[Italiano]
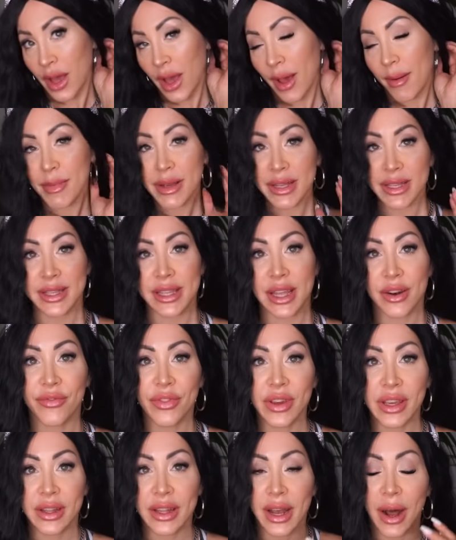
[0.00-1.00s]
a me è
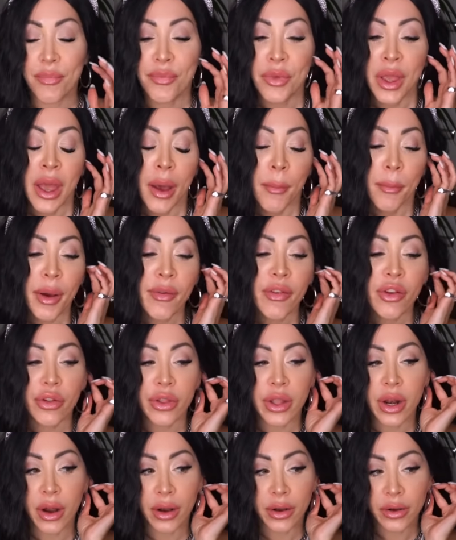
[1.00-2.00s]
servita poi
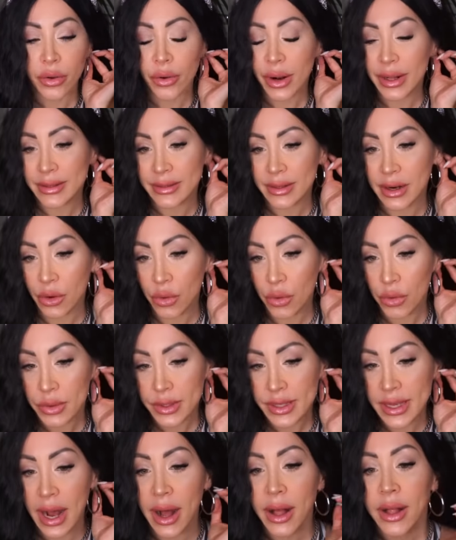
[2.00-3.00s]
voglio dire anche un'altra
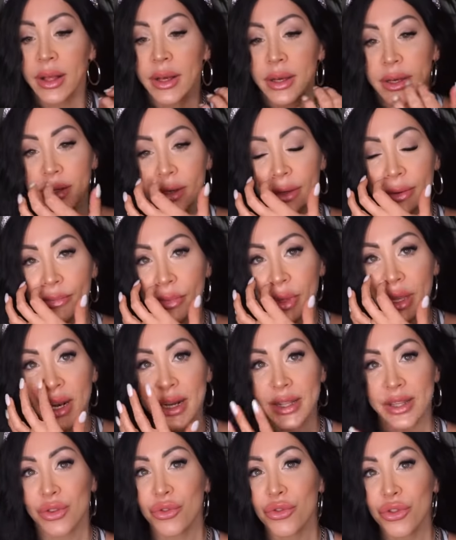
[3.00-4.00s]
cosa
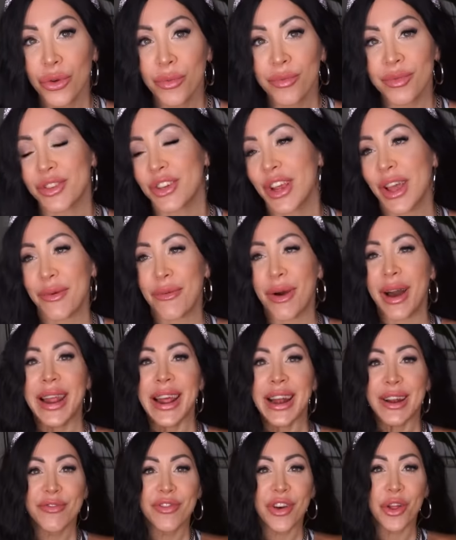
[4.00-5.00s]
innanzitutto cioè qual
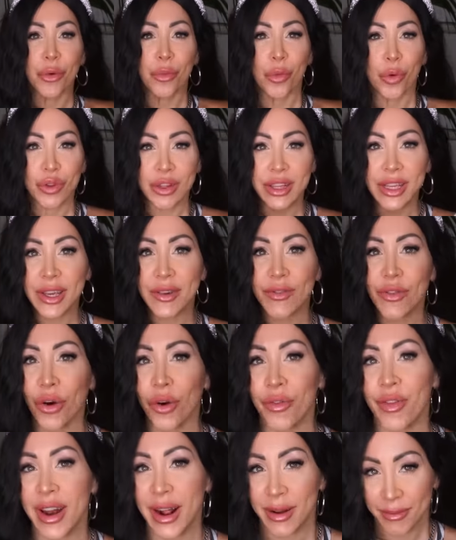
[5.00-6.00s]
è il vero
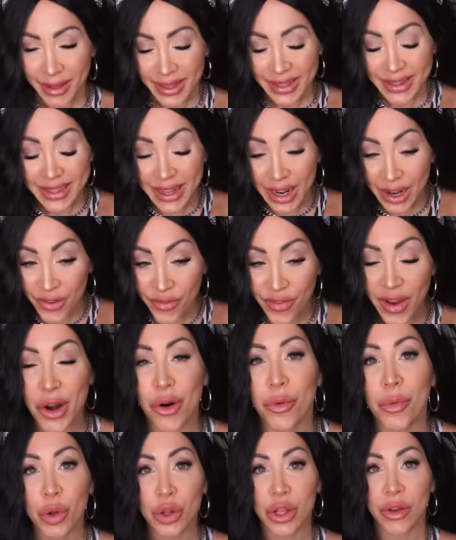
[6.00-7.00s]
motivo veramente il
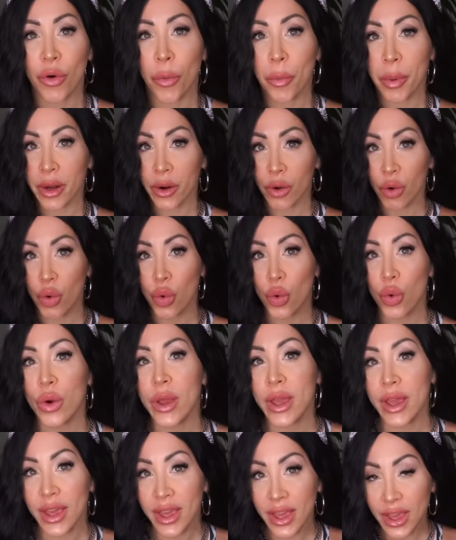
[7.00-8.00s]
vero motivo per
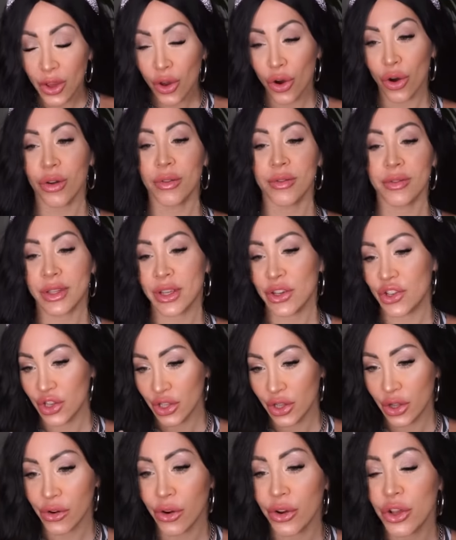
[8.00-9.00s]
cui io
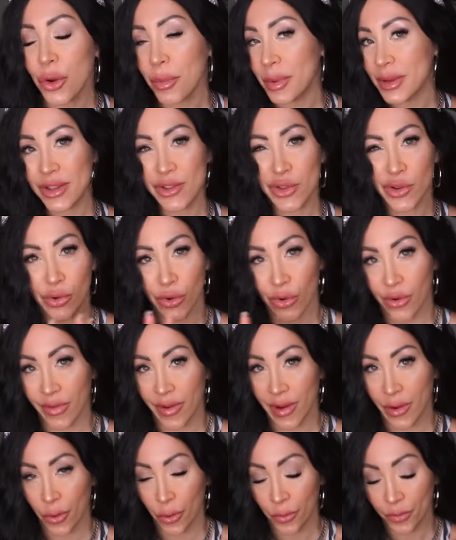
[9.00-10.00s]
deciderò io penso che lo
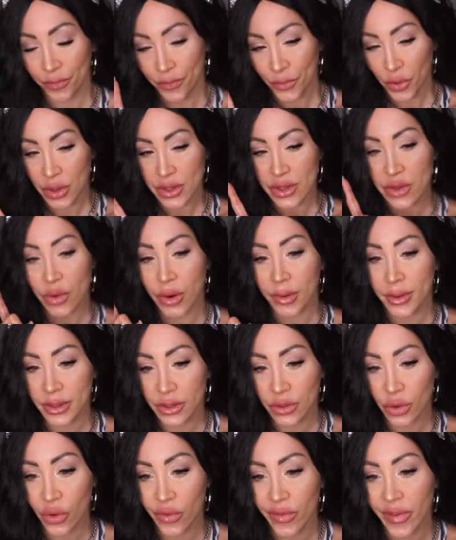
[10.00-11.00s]
farò quasi
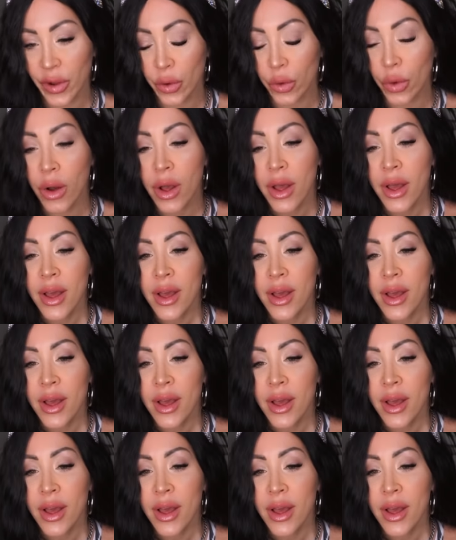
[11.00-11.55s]
sicuramente lo farò